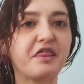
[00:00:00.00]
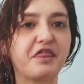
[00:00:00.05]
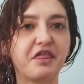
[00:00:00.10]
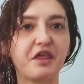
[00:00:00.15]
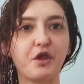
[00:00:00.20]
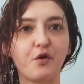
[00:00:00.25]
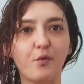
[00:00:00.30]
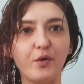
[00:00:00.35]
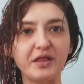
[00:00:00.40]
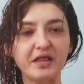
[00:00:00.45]

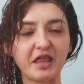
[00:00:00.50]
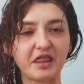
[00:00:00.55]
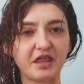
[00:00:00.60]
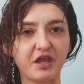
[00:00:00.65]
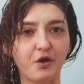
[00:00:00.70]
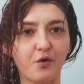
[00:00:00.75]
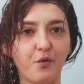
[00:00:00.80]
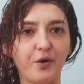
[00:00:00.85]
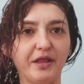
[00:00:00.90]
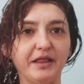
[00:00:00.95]
50-50.
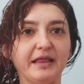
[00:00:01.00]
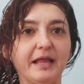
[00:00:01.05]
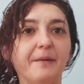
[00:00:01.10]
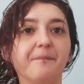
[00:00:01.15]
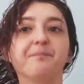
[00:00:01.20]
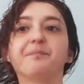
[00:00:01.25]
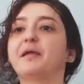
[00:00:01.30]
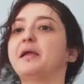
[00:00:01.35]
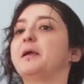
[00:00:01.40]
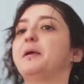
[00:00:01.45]

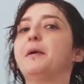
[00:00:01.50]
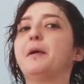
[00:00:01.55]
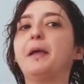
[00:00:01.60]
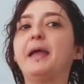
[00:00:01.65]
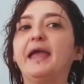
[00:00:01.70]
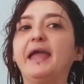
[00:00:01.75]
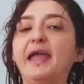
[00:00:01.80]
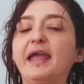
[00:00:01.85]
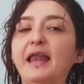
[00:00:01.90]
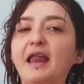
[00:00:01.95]

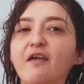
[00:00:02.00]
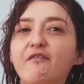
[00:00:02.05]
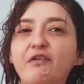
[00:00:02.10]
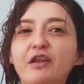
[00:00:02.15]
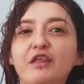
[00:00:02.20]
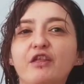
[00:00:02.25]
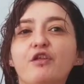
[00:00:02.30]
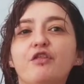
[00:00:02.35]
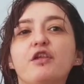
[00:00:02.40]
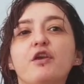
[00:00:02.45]
Eh, la
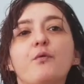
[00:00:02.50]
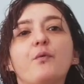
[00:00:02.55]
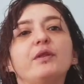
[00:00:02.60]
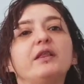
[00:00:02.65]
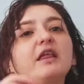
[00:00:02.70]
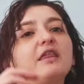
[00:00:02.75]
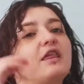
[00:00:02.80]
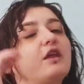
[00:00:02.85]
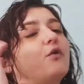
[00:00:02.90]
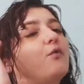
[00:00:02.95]
definición
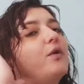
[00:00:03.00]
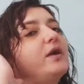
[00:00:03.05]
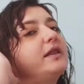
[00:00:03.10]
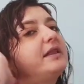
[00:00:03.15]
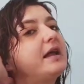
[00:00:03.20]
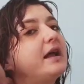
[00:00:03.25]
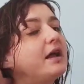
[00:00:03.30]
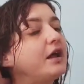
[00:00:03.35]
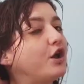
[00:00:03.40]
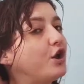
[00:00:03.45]
50-50
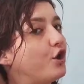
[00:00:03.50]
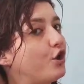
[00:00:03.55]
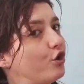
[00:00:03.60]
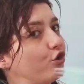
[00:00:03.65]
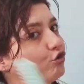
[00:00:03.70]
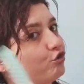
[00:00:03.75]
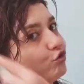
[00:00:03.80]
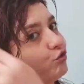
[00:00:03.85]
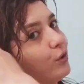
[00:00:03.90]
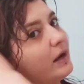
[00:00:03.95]

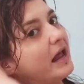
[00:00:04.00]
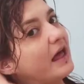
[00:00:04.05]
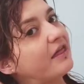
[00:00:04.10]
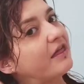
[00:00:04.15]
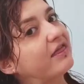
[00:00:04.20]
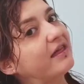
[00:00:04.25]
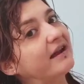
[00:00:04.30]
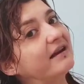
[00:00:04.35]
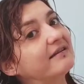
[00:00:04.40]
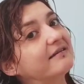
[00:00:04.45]
suele
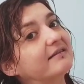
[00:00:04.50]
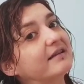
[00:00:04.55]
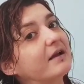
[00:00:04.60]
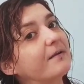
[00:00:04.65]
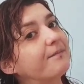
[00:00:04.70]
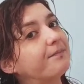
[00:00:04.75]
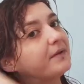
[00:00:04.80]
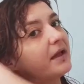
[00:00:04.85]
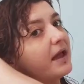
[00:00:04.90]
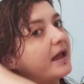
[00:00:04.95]
hacerse
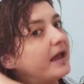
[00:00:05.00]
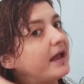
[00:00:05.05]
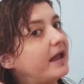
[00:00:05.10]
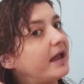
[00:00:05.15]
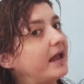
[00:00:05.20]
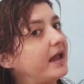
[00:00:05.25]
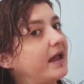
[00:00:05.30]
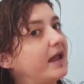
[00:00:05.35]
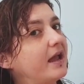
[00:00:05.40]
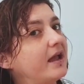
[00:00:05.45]

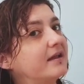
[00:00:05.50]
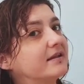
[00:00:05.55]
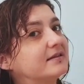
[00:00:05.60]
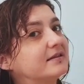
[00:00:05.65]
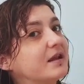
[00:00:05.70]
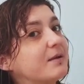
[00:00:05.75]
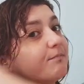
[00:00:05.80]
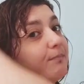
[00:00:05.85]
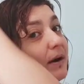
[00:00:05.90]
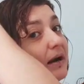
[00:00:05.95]
eh,
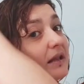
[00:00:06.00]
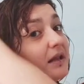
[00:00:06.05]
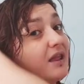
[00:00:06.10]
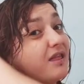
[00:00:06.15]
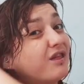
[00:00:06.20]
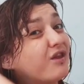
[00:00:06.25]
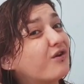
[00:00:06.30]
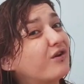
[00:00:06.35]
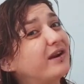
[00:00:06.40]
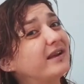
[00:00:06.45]
sin
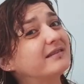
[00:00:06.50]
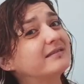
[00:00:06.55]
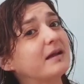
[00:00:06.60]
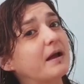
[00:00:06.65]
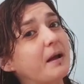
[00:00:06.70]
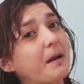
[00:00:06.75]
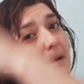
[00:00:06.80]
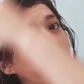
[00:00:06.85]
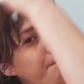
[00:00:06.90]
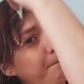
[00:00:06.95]
particiones,
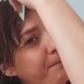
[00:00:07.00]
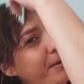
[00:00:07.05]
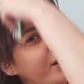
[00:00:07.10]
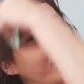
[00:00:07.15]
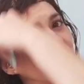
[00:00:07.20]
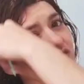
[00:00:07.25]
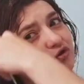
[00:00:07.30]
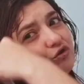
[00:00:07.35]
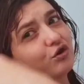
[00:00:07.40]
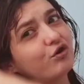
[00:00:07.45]

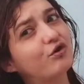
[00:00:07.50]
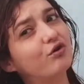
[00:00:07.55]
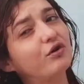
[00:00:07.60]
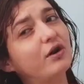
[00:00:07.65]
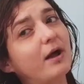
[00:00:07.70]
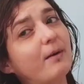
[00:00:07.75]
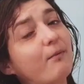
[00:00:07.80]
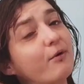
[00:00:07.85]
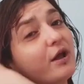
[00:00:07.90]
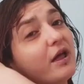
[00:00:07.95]
pero yo
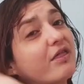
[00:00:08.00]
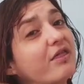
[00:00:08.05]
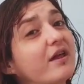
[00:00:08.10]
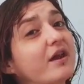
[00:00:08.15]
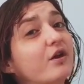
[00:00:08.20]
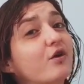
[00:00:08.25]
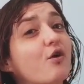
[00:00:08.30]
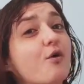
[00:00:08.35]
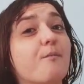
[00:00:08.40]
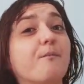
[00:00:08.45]
la voy a
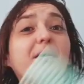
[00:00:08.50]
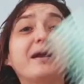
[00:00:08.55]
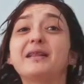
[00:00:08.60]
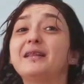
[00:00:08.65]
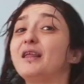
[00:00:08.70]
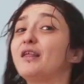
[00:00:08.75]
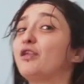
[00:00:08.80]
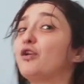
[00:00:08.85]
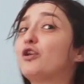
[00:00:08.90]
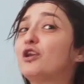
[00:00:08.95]
hacer con
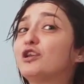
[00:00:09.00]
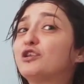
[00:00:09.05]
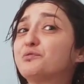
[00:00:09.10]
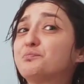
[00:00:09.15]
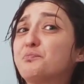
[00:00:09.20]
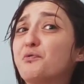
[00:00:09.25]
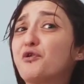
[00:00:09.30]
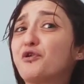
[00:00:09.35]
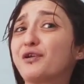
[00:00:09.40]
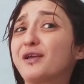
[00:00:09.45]
particiones
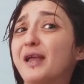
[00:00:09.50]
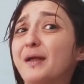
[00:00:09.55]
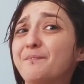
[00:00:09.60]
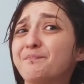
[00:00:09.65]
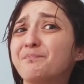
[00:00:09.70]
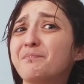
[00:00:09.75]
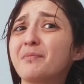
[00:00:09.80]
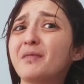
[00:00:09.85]
porque